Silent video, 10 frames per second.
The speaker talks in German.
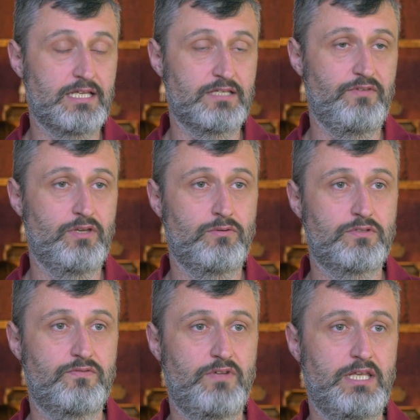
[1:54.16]

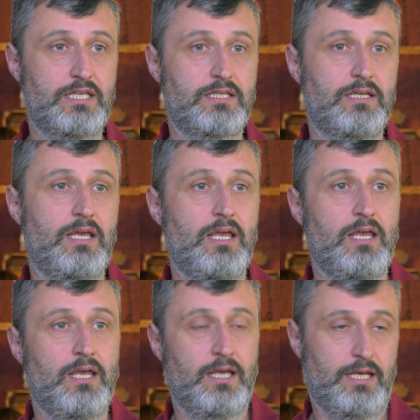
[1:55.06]
Reservierungspflicht.
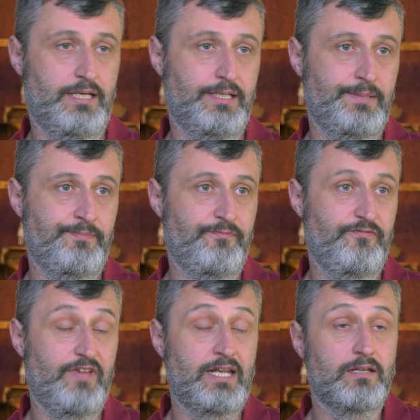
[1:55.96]

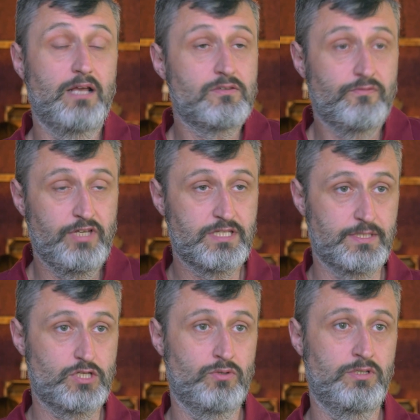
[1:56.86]
Ähm, wenn, also einen
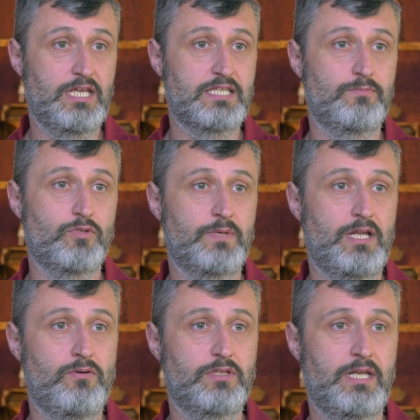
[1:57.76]
24-Stunden-Test muss man
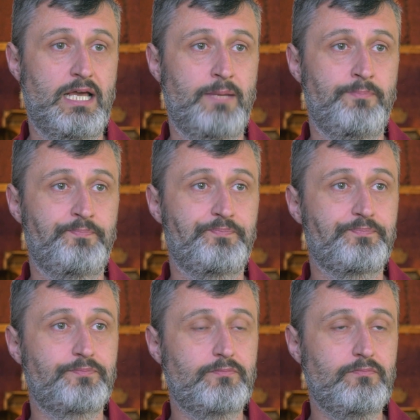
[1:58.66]
auch dann haben.
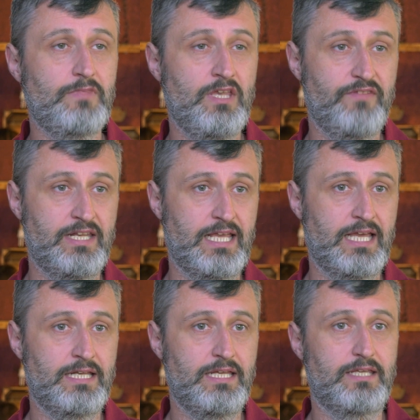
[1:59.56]
Wenn
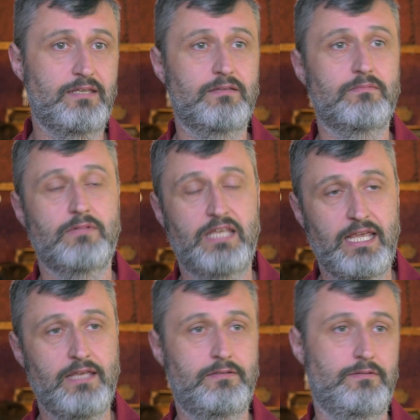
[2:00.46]
der nicht
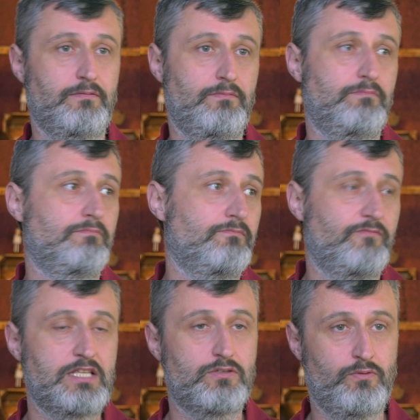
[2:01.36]
geht, äh,
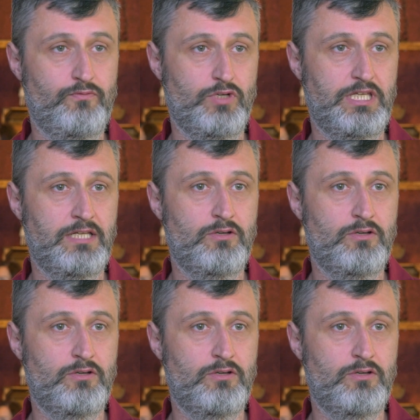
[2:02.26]
weil sie irgendwo nicht